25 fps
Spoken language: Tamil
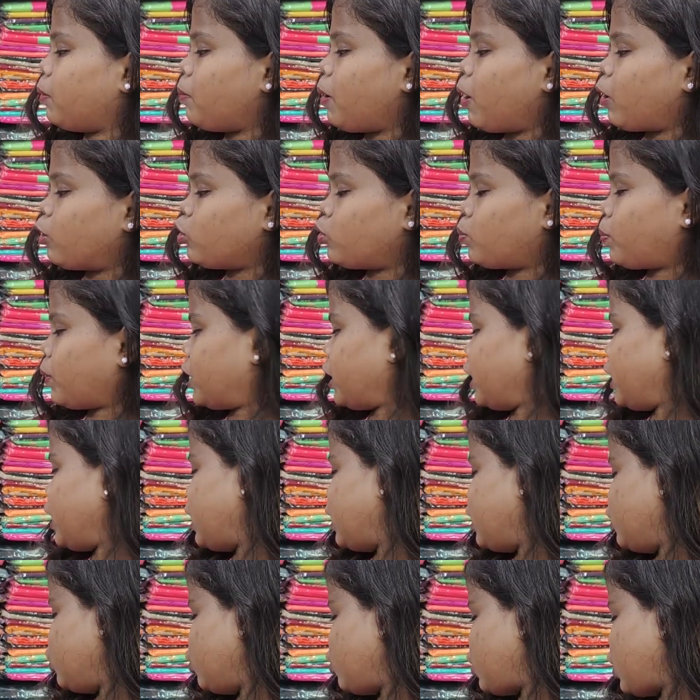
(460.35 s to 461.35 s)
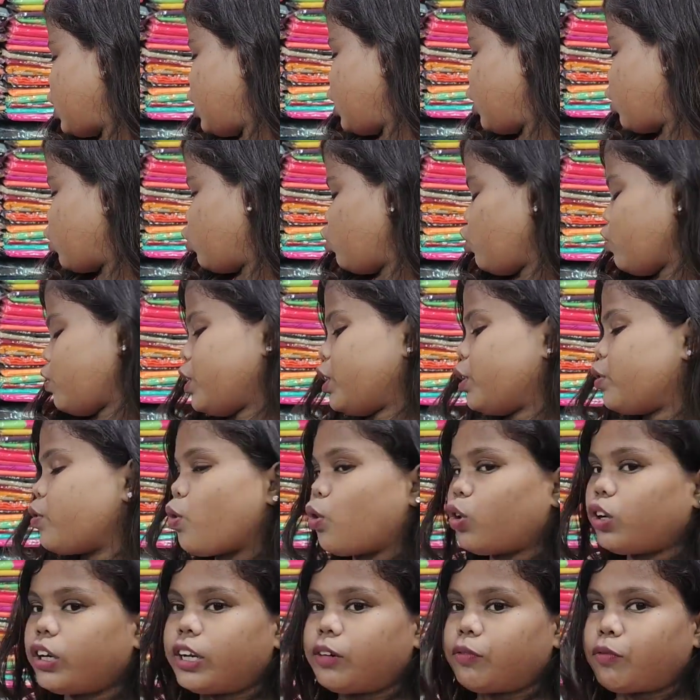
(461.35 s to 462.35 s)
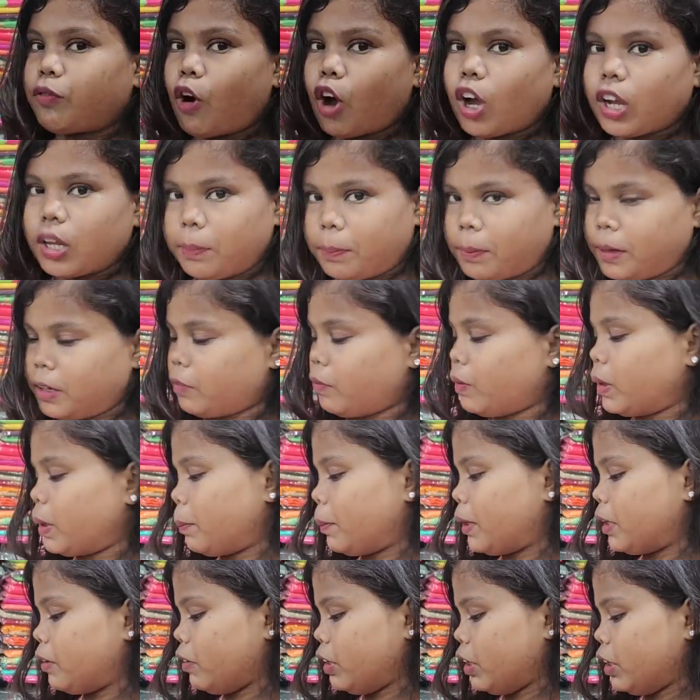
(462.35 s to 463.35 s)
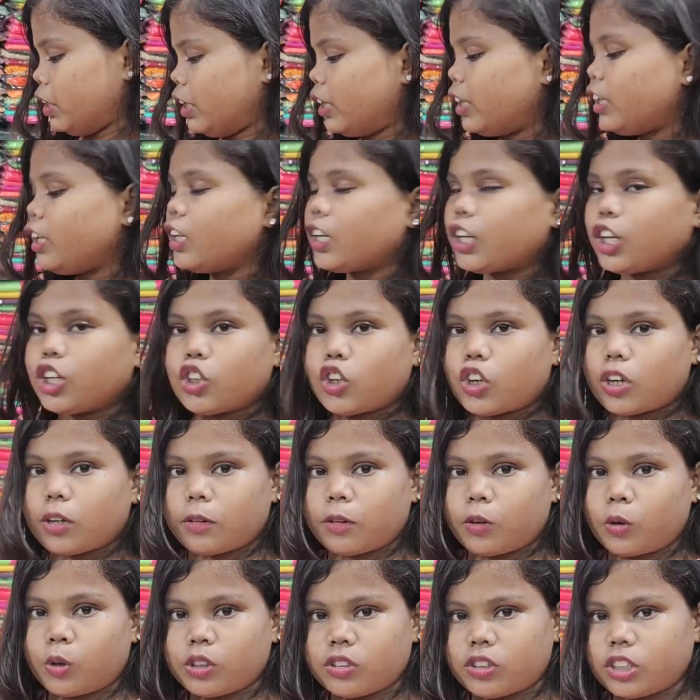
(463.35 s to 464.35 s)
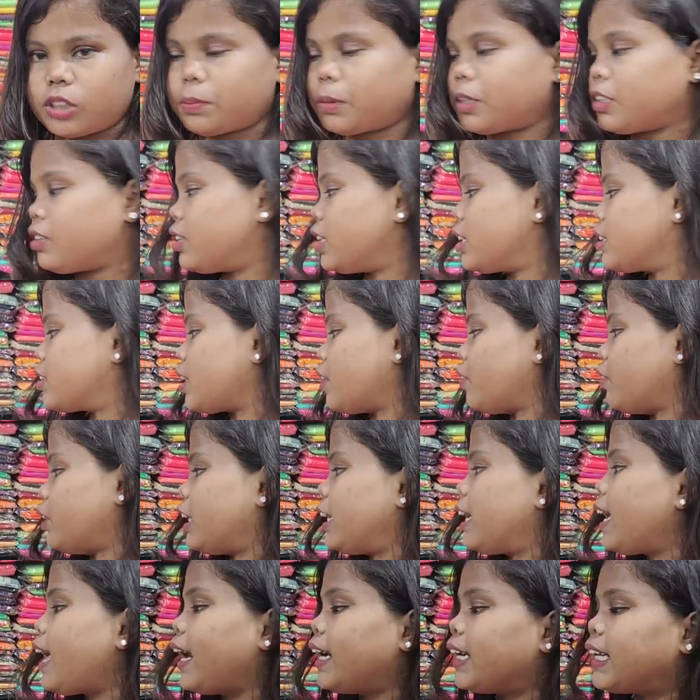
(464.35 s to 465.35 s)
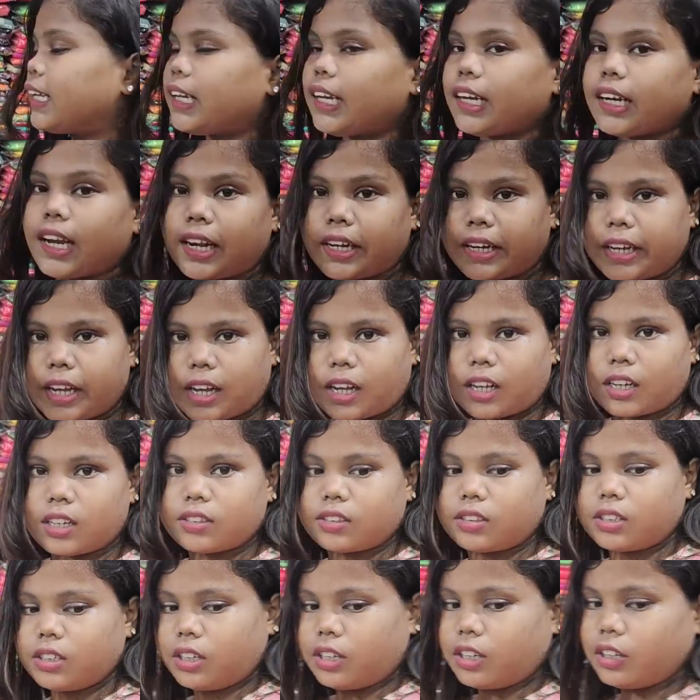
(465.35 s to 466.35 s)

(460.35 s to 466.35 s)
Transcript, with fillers: ப்ளவுஸ் பார்த்தீங்கன்னா டிஜிட்டல்லே கொஞ்சம் வந்து கோல்டன் ஃபாயில் பிரிண்ட் வர மாதிரி வருது இதோட ஹோல்சேல் ப்ரைஸ் சிக்ஸ் செவன்ட்டி அண்ட் இதில் நிறைய கலர்ஸ்